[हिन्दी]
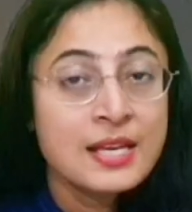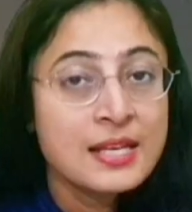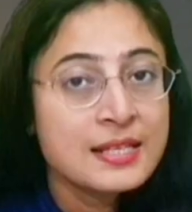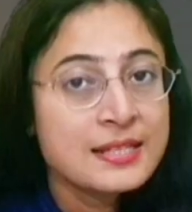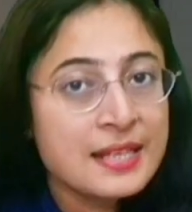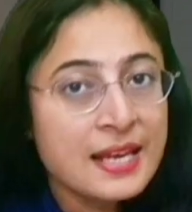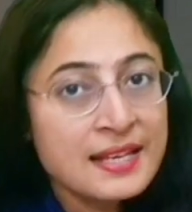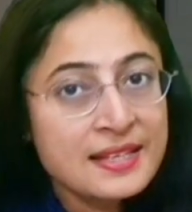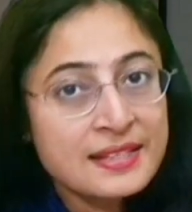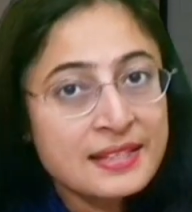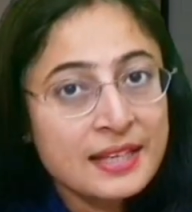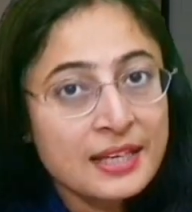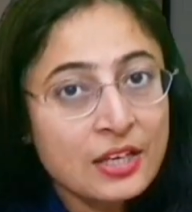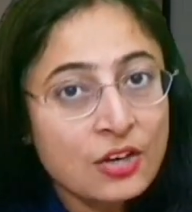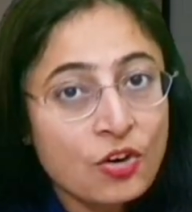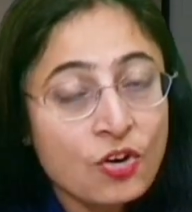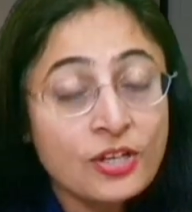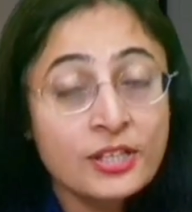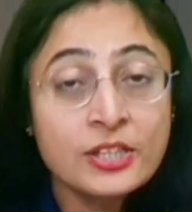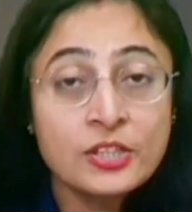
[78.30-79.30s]
साइंस के
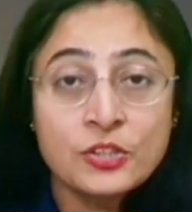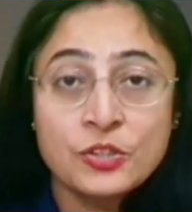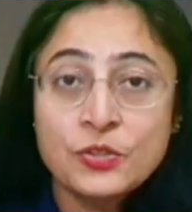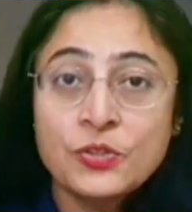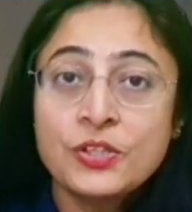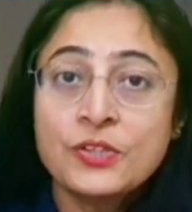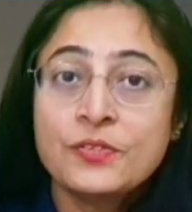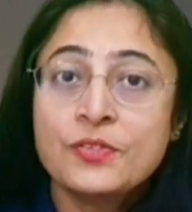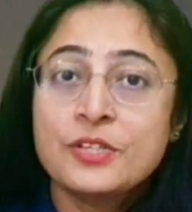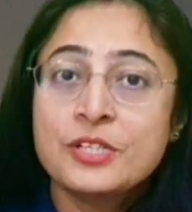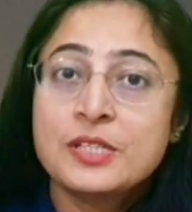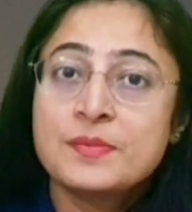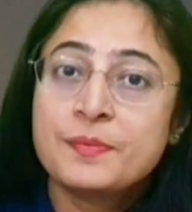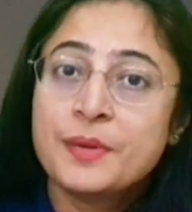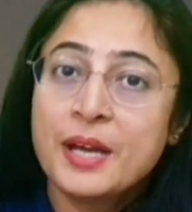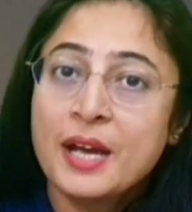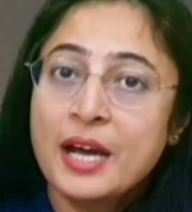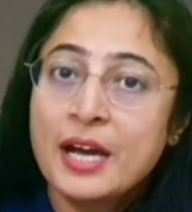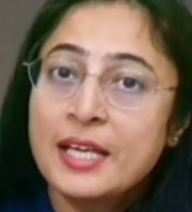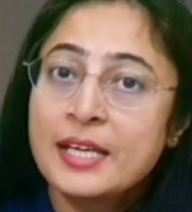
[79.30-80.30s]
अकॉर्डिंग यूनिवर्स
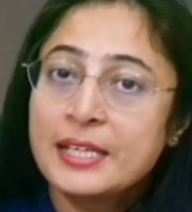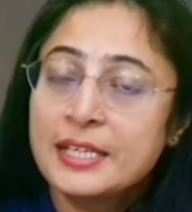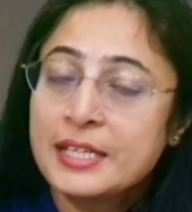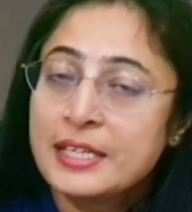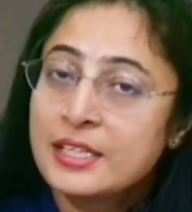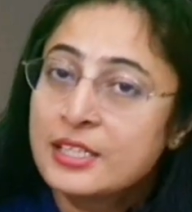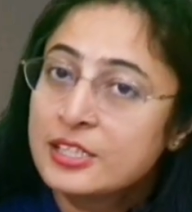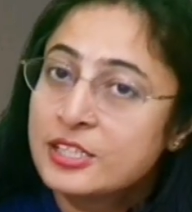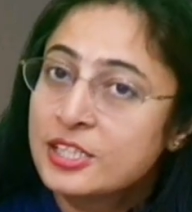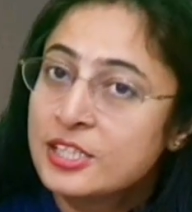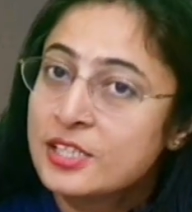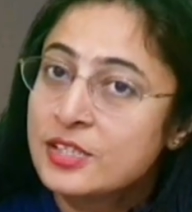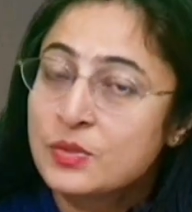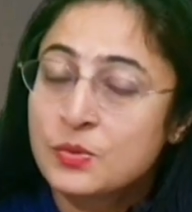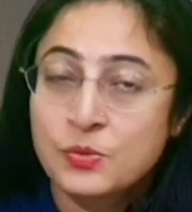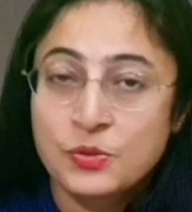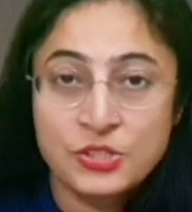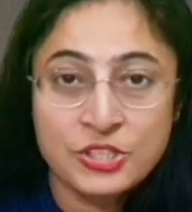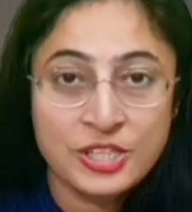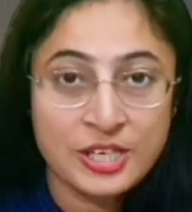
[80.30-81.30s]
में हर एक चीज
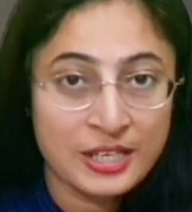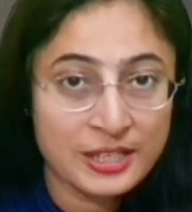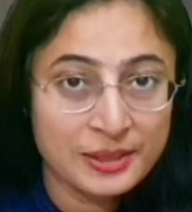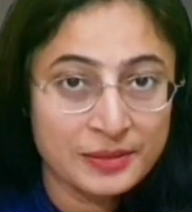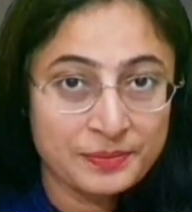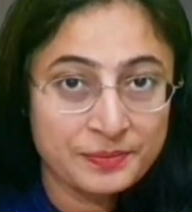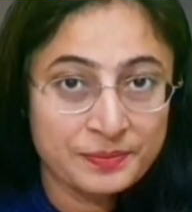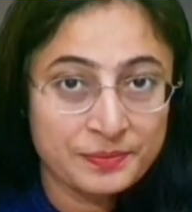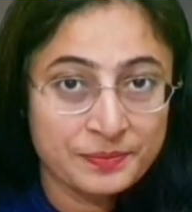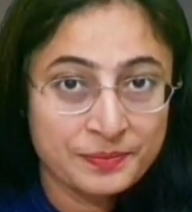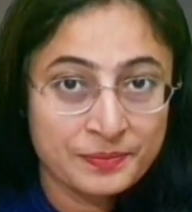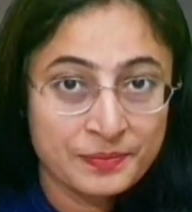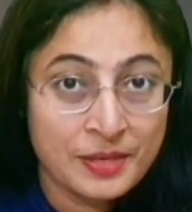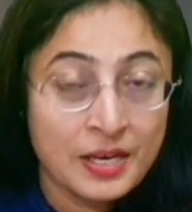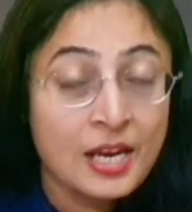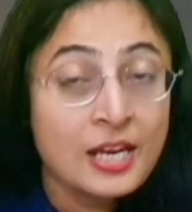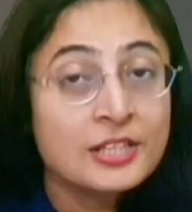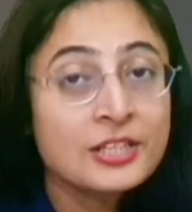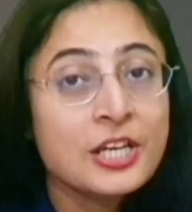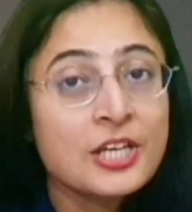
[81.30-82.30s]
ऊर्जा है
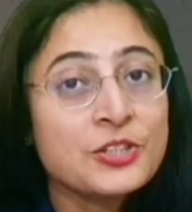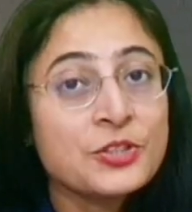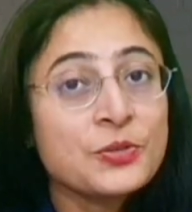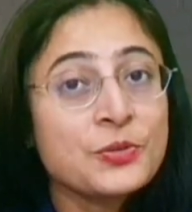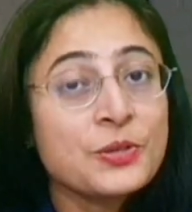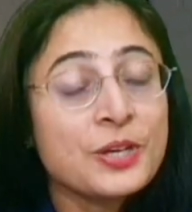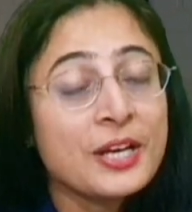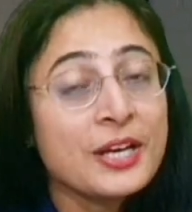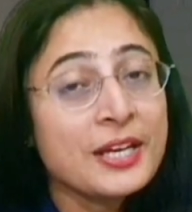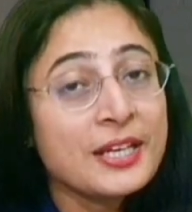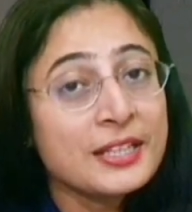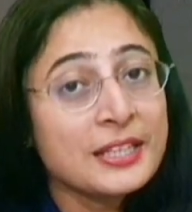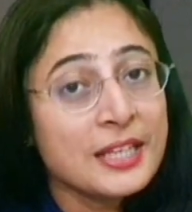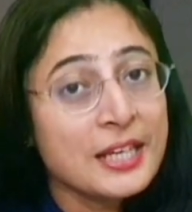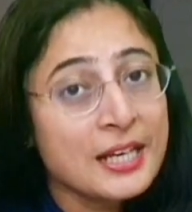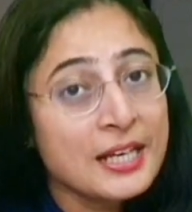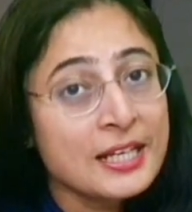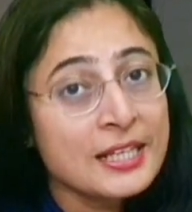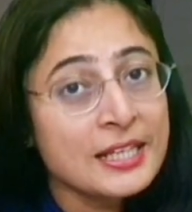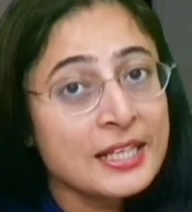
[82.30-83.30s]
या जो कहें कि
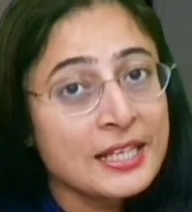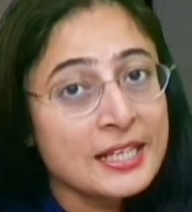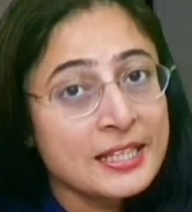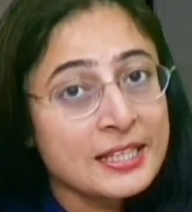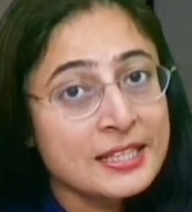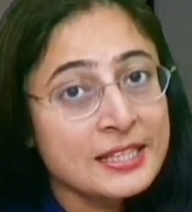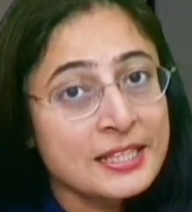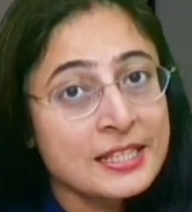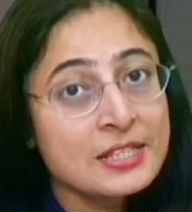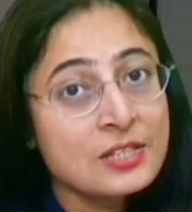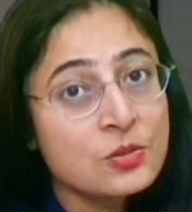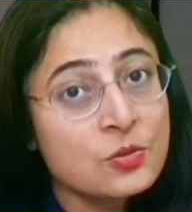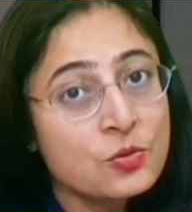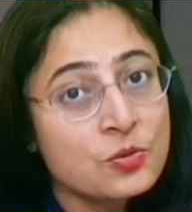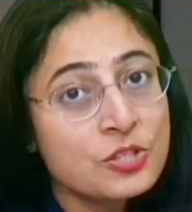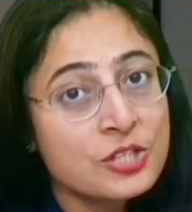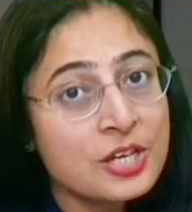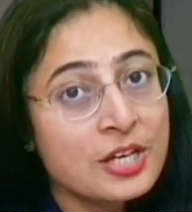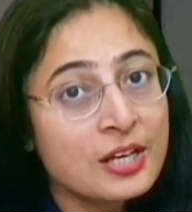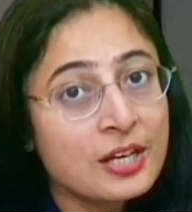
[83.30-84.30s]
हर एक चीज
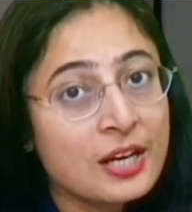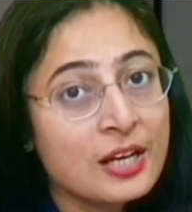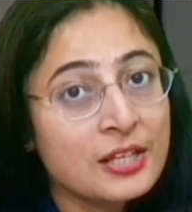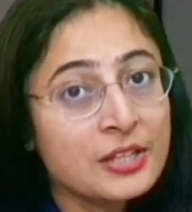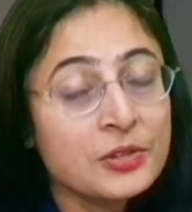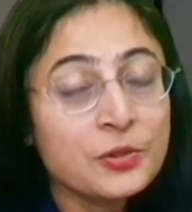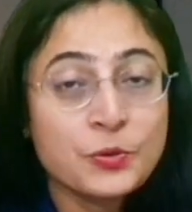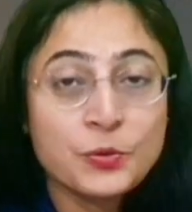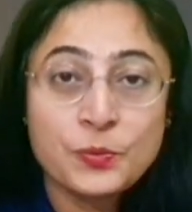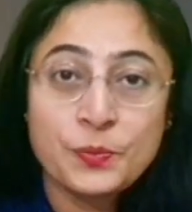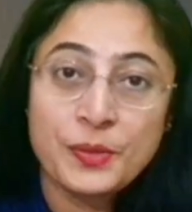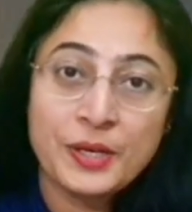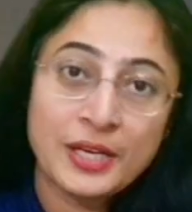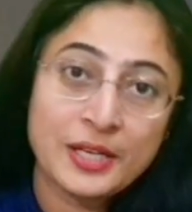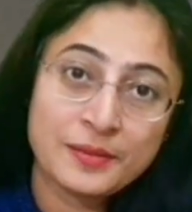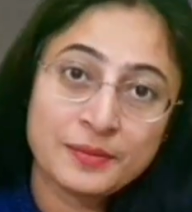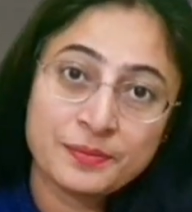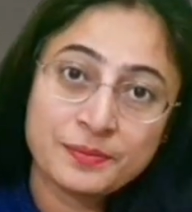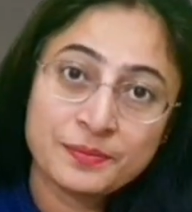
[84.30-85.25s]
ऊर्जा का ही रूप है